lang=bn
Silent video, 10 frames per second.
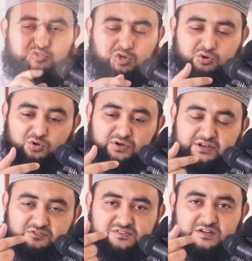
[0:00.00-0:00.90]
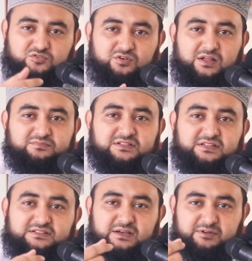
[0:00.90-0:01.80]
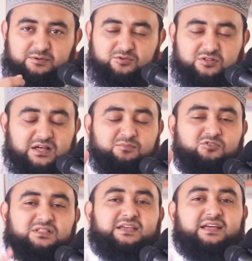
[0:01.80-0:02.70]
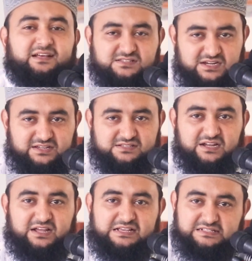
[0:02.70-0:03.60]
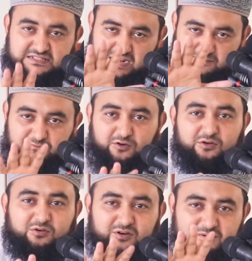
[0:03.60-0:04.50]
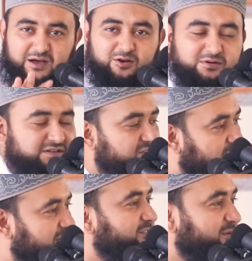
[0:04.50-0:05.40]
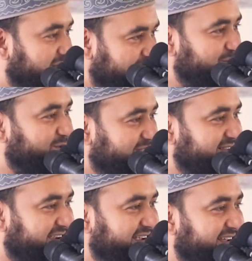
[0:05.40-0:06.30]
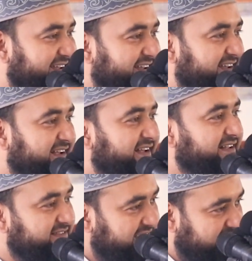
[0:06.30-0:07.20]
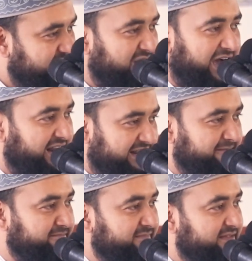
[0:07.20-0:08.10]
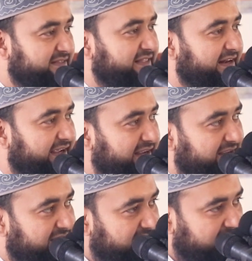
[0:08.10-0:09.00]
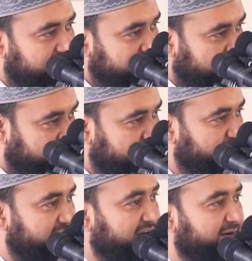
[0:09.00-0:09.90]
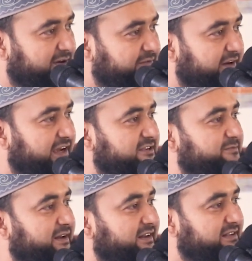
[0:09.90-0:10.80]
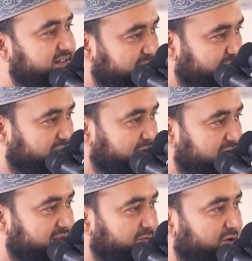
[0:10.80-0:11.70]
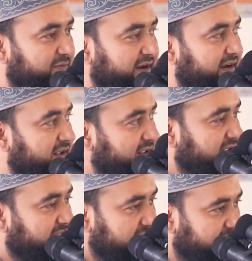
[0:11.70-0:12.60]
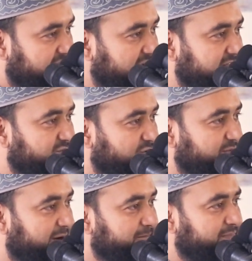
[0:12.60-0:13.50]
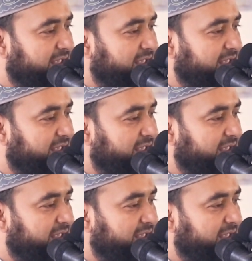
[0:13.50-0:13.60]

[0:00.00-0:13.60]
যখন নিউজটা শুনলাম যে তিনি জামিনে মুক্ত তার মুক্তি কে না চাই যারা ইসলাম ফলো করে ভালোবাসে সবাই তো আমরা তার মুক্তি চাই যে একজন আলেম তিনি দাওয়াতি ময়দানে আবার ফিরে আসবেন ইসলামী কথাবার্তা বলবেন দাওয়াতি কাজ করবেন